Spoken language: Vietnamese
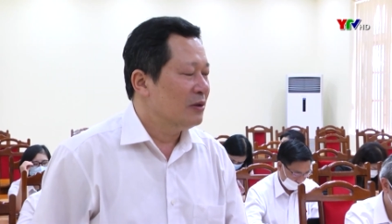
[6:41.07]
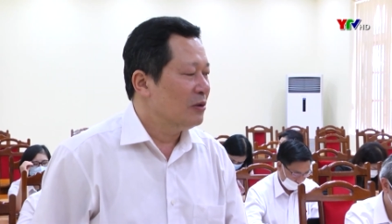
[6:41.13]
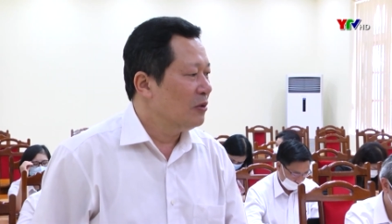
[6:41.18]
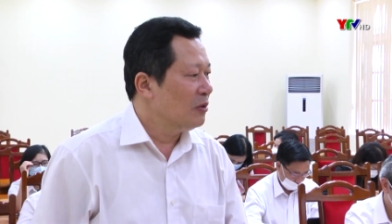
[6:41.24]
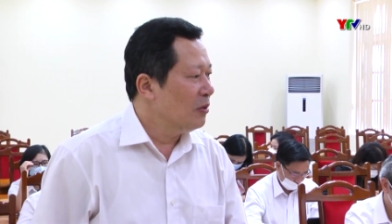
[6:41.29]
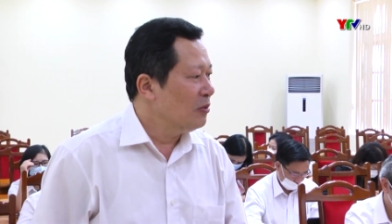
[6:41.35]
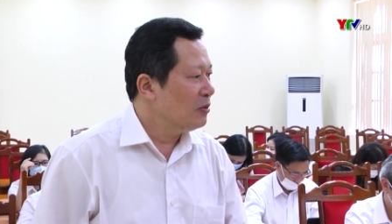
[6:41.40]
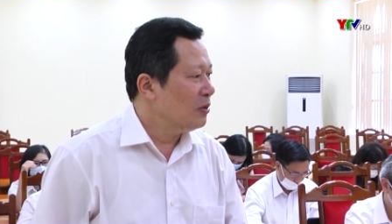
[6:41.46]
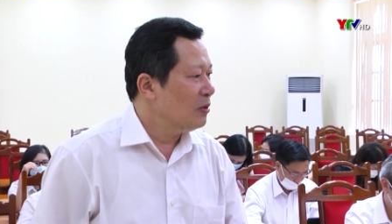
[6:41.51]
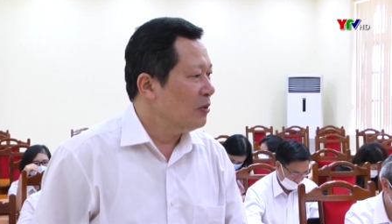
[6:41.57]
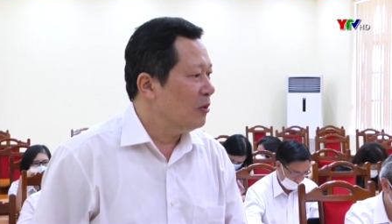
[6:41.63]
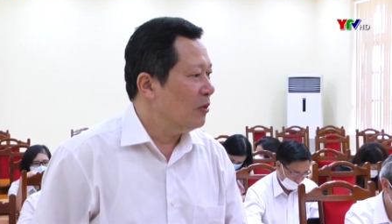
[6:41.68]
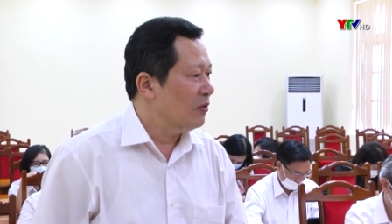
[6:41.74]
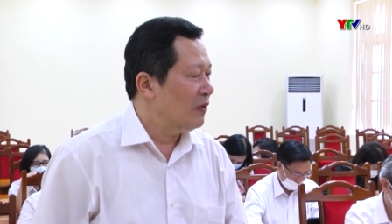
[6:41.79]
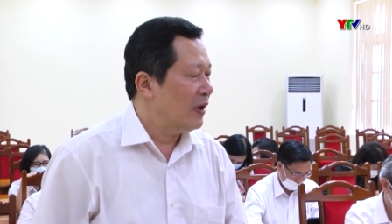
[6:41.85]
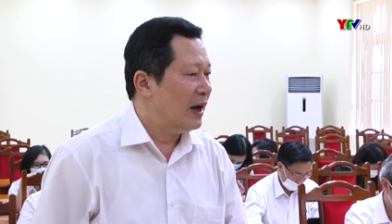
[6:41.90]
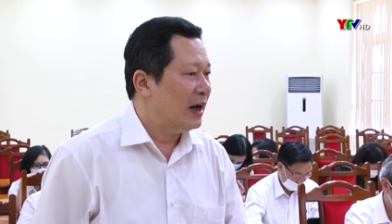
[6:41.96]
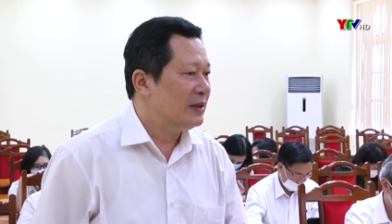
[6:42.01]
thu đúng thu đủ
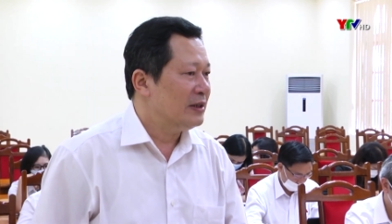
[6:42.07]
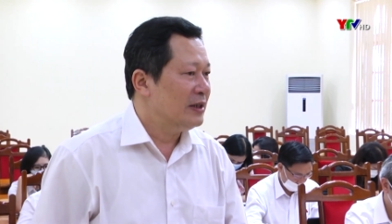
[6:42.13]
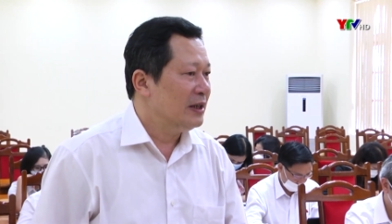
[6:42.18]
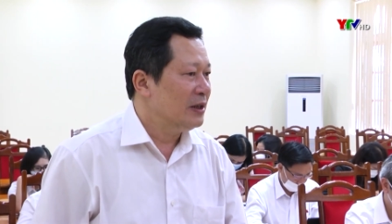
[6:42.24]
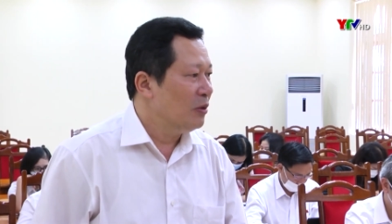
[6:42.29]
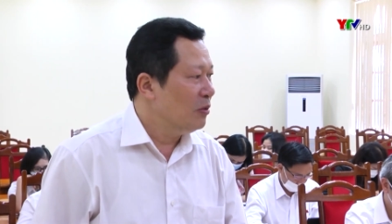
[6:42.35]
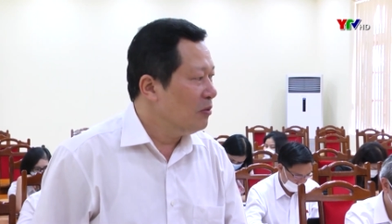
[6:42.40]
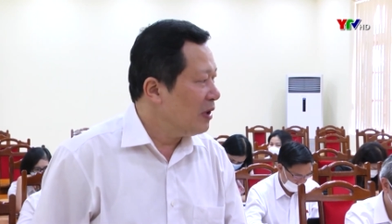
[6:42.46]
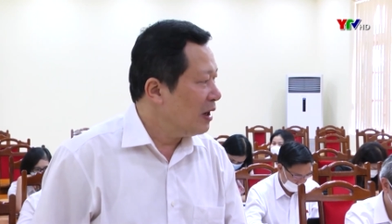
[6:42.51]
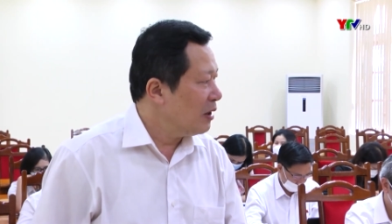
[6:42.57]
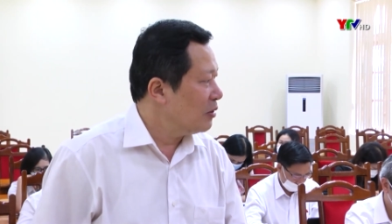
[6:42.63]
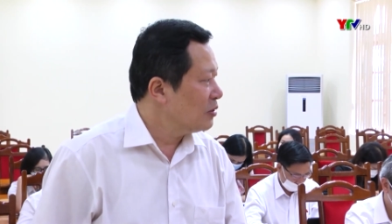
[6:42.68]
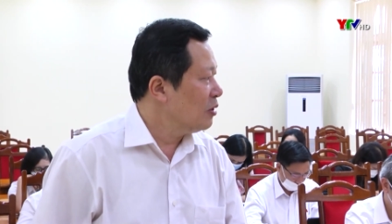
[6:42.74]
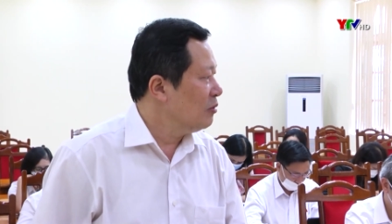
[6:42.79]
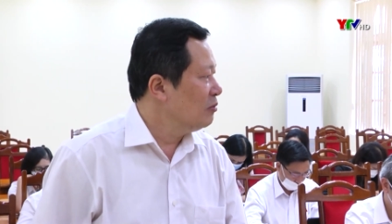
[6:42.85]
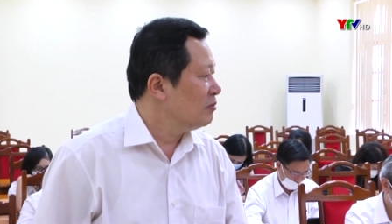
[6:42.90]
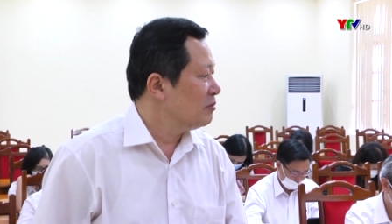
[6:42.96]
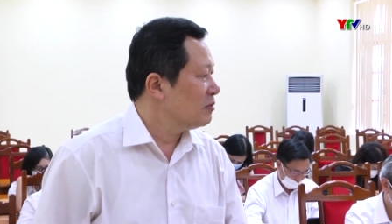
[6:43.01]
và chi đúng cái nội
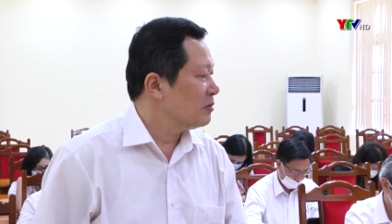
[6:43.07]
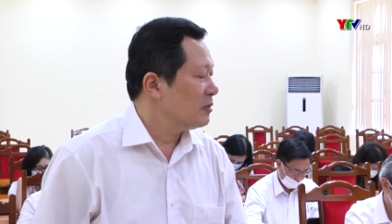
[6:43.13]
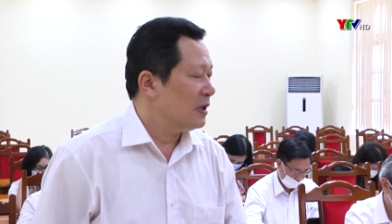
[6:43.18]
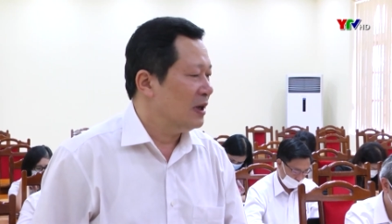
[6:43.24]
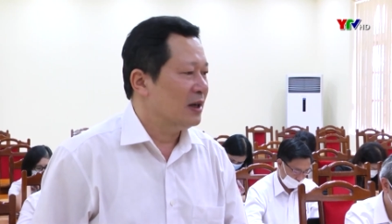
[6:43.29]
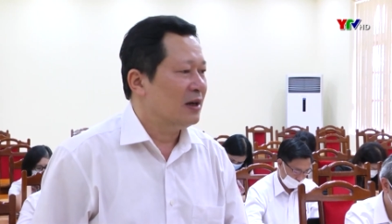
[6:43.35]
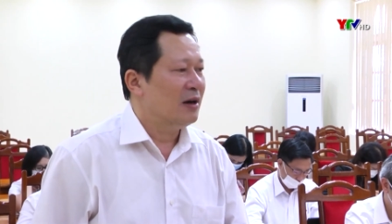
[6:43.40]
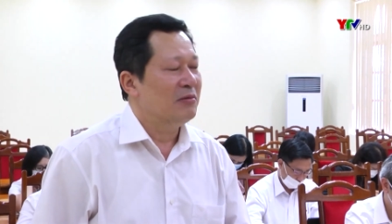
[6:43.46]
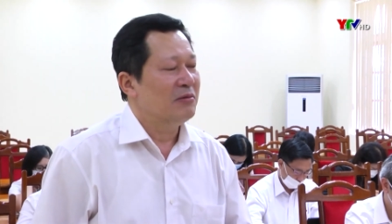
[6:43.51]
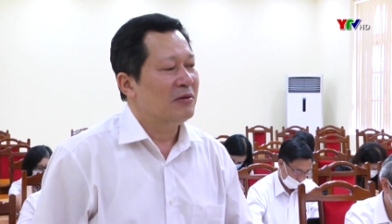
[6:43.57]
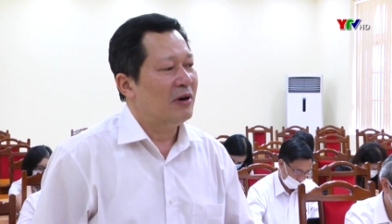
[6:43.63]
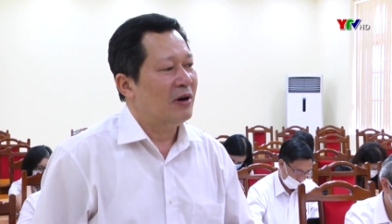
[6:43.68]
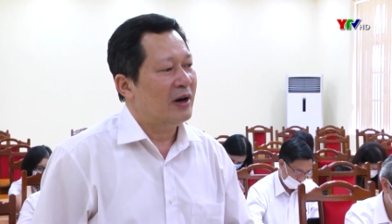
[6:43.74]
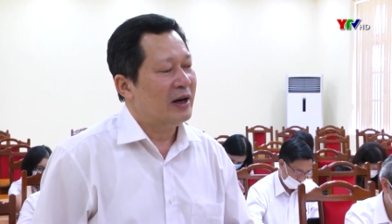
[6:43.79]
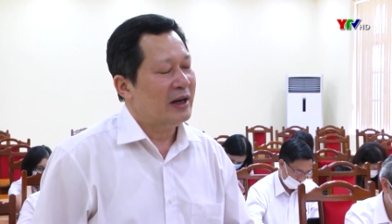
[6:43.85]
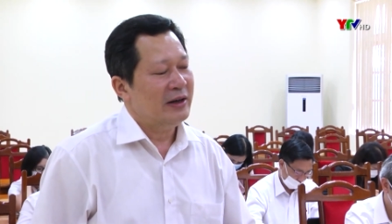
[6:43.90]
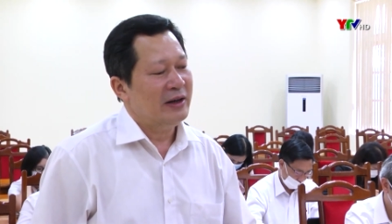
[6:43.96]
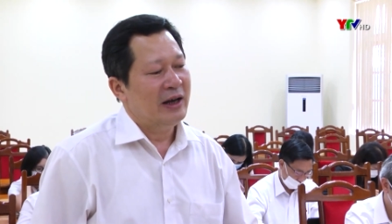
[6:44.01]
dung ờ, không
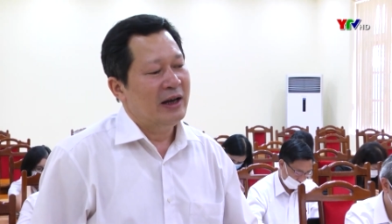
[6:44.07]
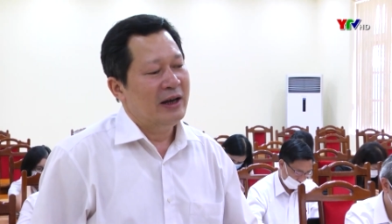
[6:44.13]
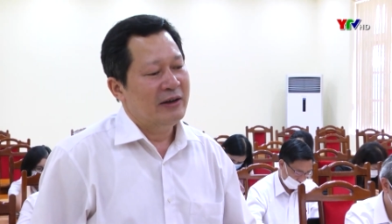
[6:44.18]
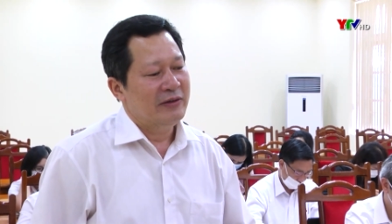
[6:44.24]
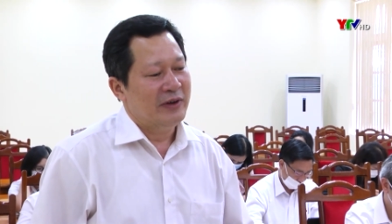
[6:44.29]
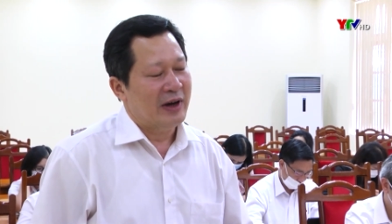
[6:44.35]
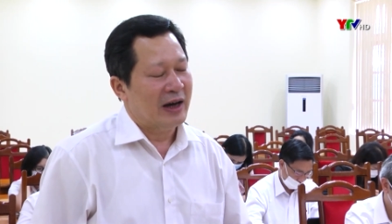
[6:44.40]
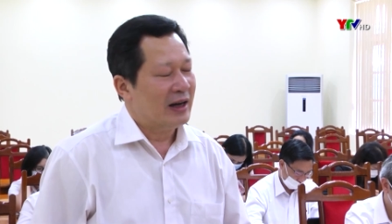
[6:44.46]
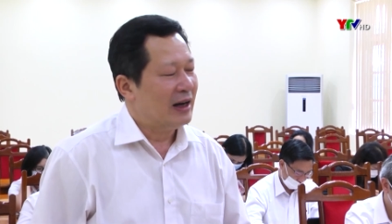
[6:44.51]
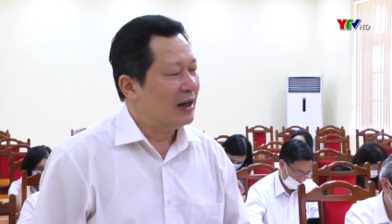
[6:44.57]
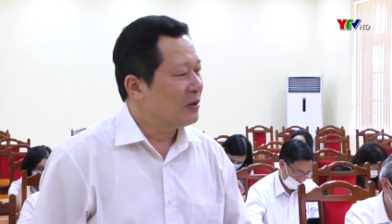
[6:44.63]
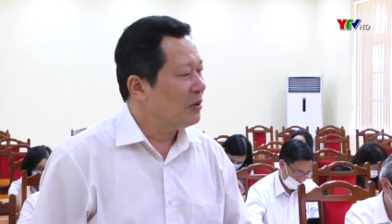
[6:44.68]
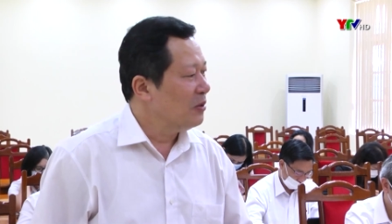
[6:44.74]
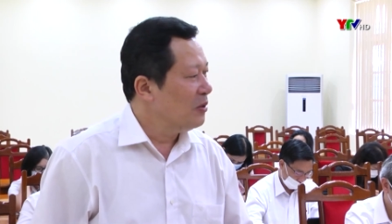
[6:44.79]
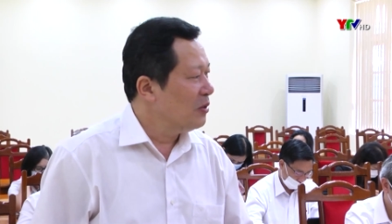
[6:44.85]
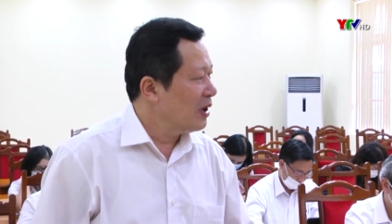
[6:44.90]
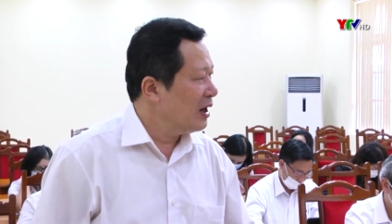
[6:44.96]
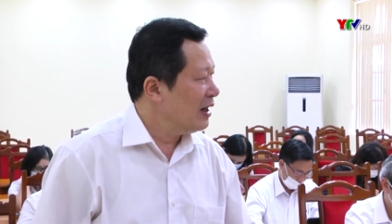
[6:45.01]
có cái việc là
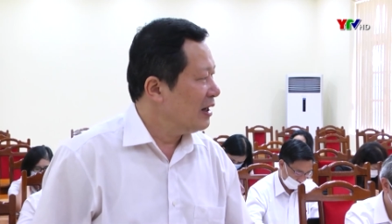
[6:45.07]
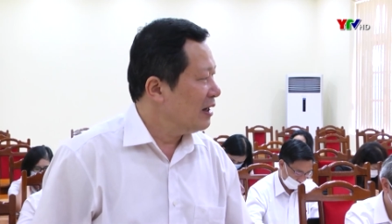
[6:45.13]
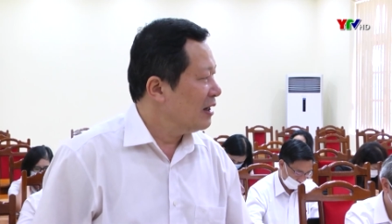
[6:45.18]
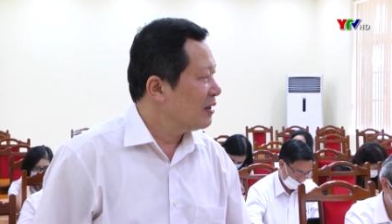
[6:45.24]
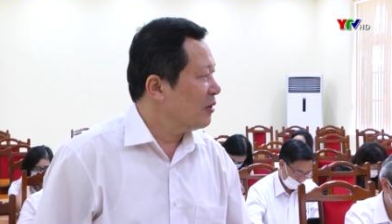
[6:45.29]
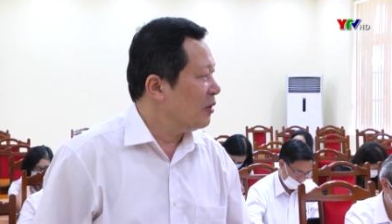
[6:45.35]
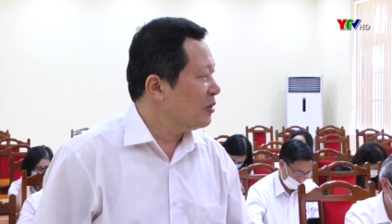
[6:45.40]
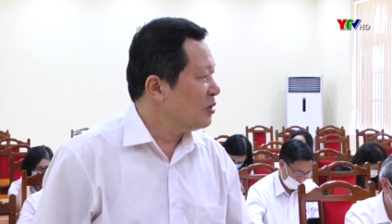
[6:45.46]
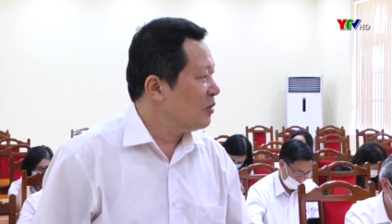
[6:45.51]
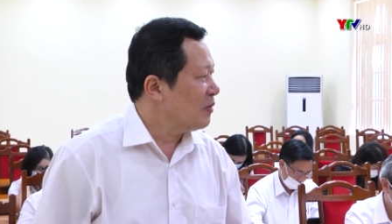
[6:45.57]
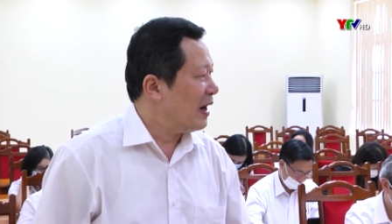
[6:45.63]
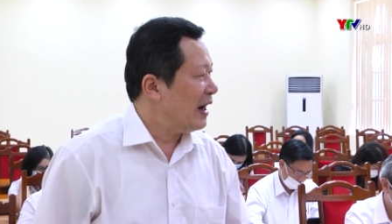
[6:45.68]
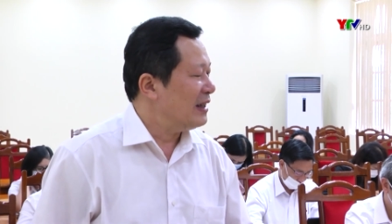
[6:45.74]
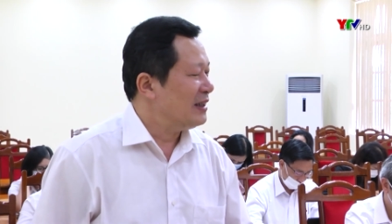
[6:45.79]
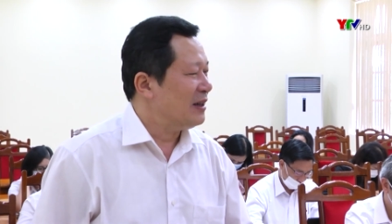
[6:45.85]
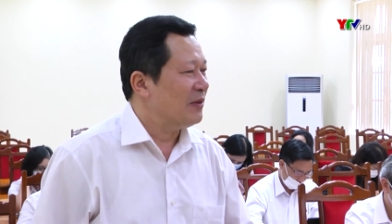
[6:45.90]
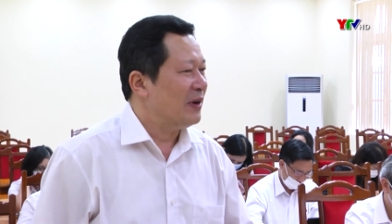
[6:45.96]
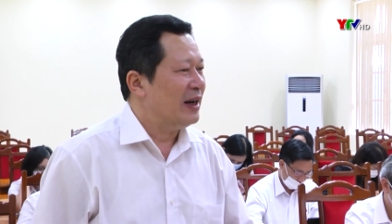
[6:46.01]
thu cái nội dung
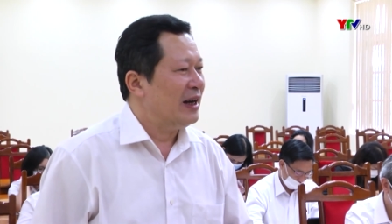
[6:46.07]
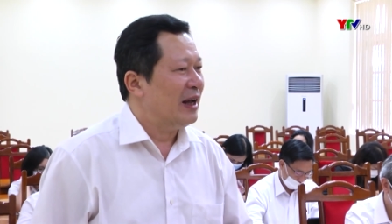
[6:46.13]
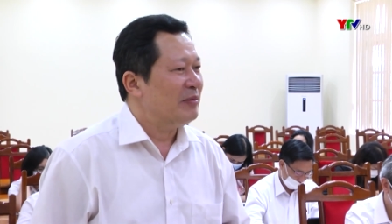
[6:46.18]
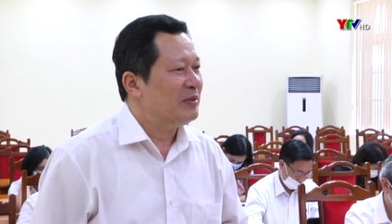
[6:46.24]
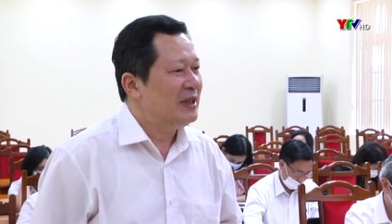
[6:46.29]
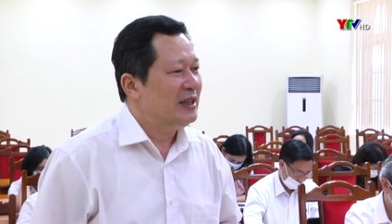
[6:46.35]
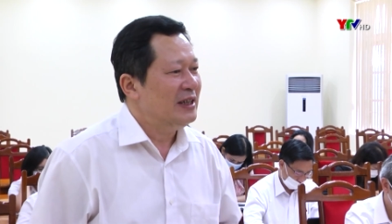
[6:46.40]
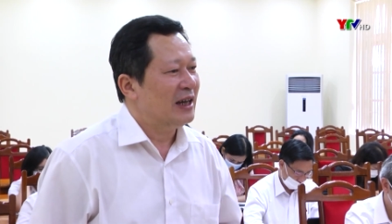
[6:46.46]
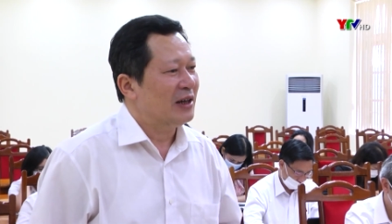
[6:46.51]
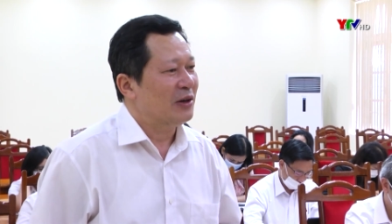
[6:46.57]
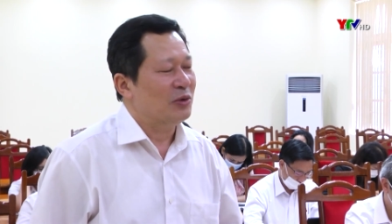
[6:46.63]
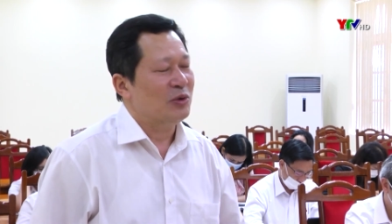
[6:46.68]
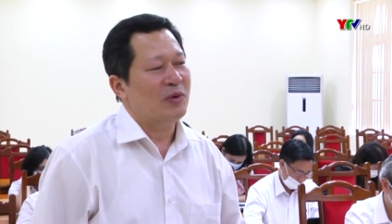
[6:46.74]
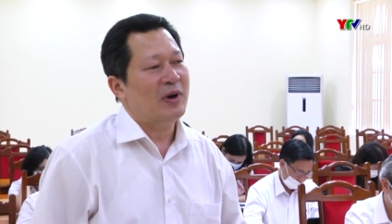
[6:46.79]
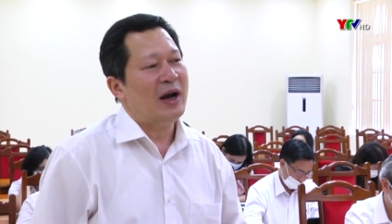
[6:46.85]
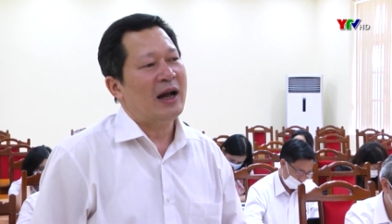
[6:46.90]
này xong lại đem chi sang nội dung